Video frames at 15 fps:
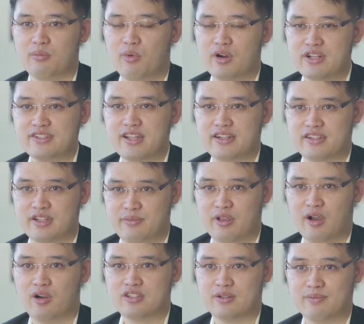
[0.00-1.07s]
บริษัท
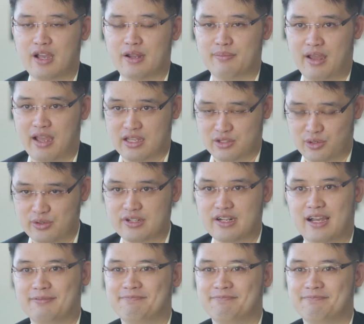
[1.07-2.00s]
CPO จำกัดมหาชนครั